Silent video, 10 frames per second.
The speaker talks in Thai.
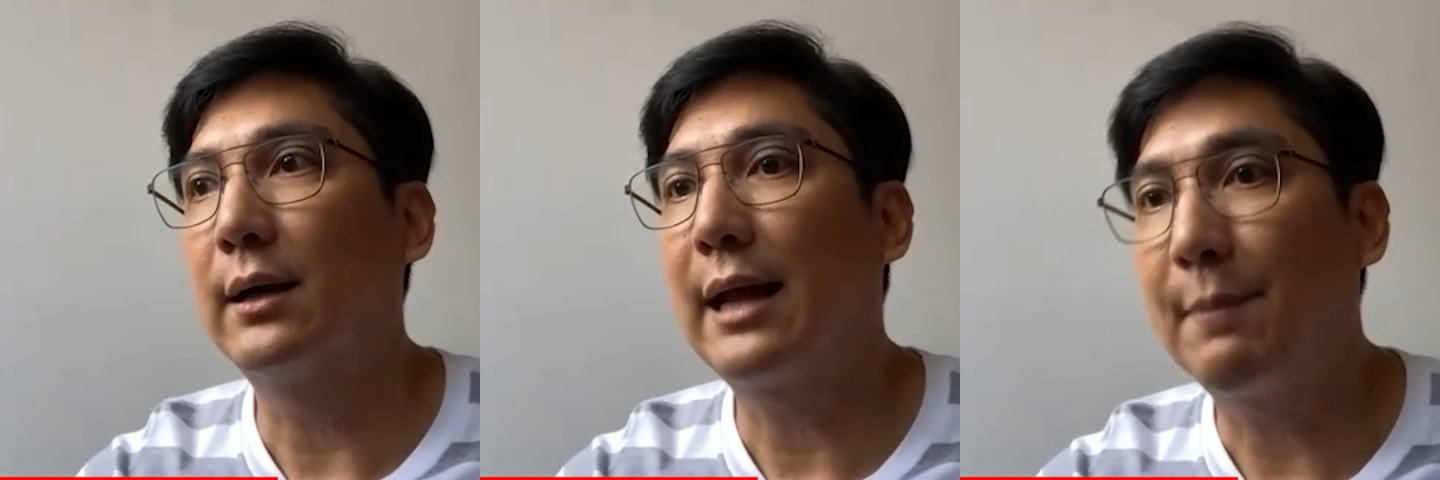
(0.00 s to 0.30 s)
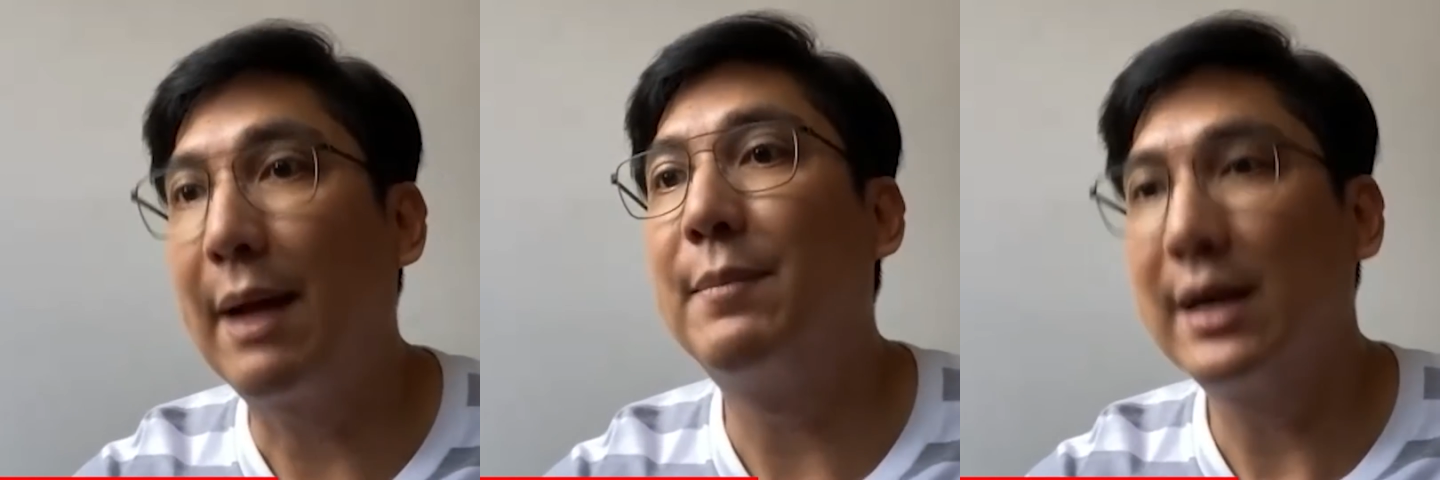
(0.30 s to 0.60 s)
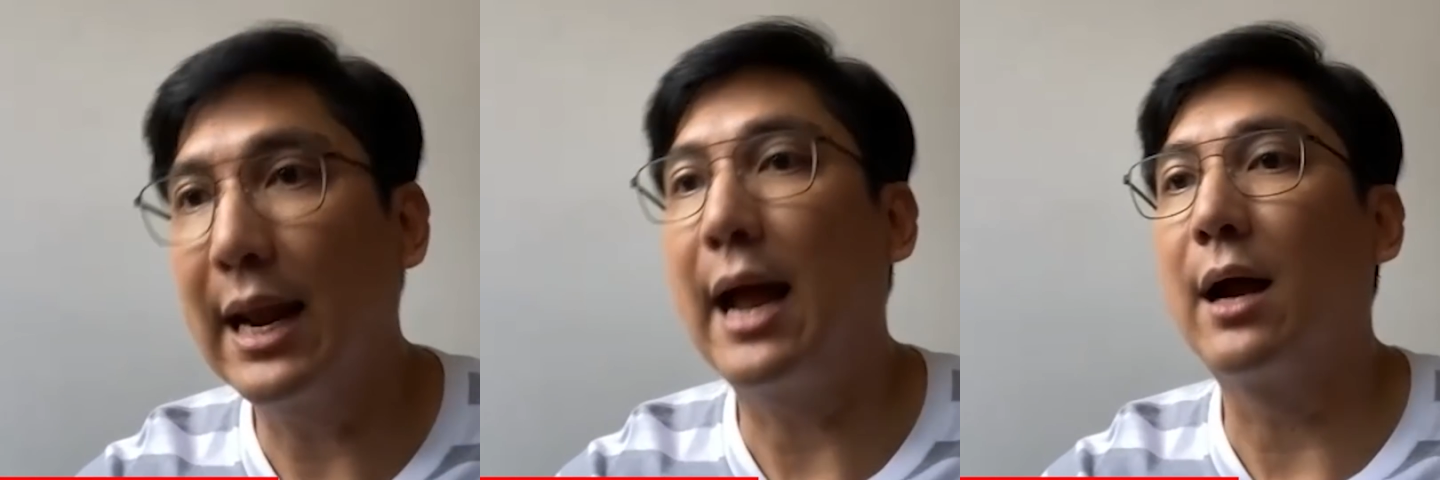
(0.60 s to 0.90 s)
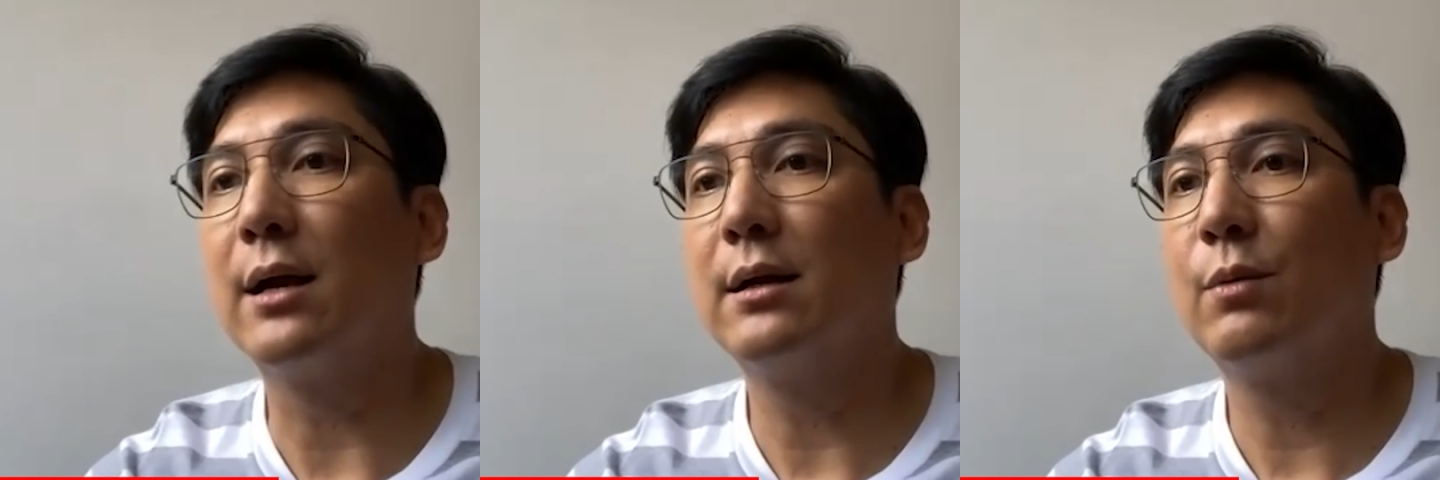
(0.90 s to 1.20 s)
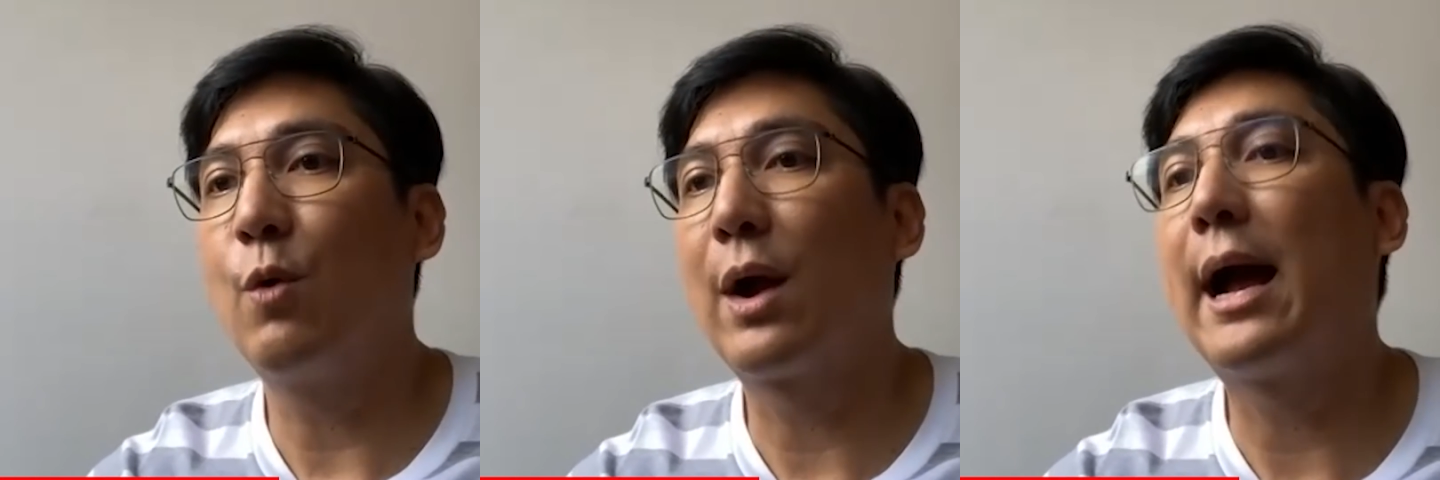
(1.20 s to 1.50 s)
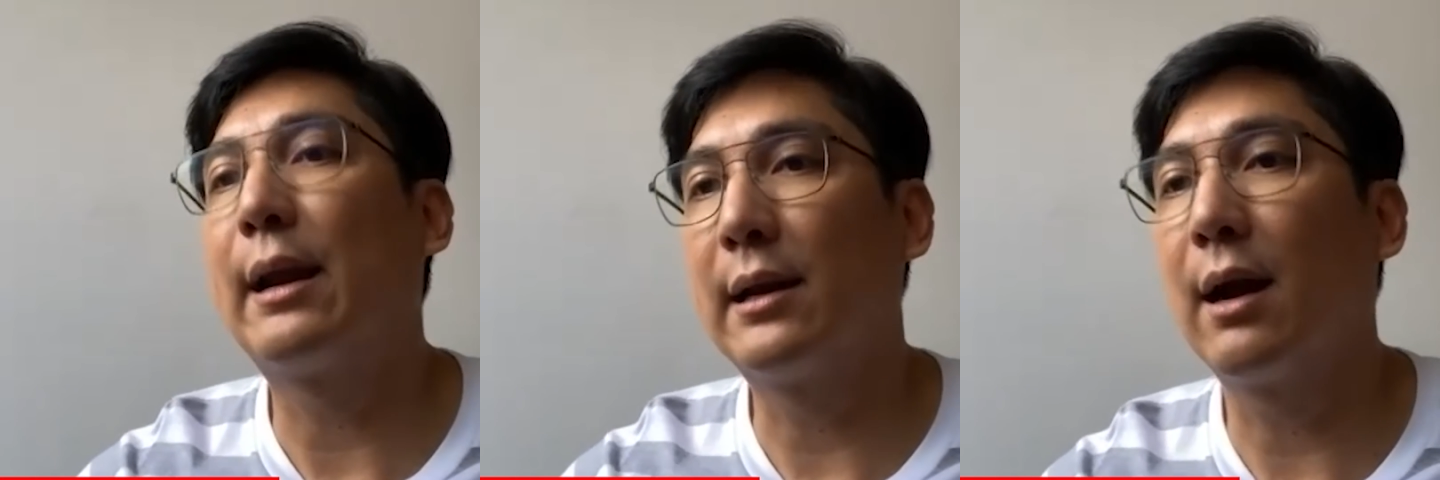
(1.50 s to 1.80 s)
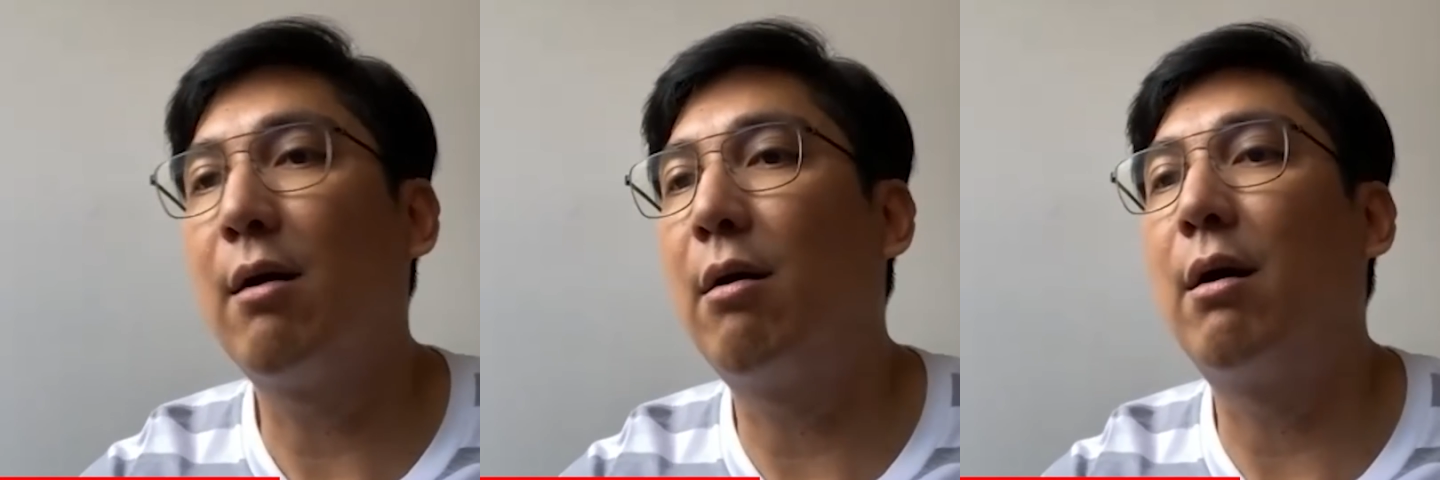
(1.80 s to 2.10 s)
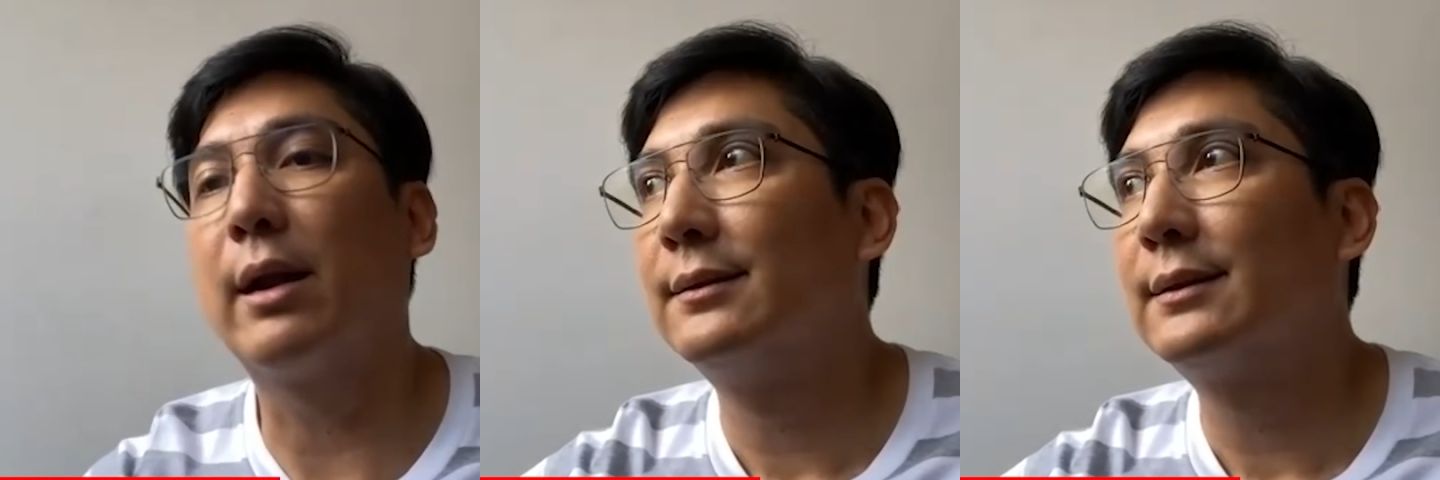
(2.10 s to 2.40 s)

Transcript: ทำงานเบื้องหลังวงการละคร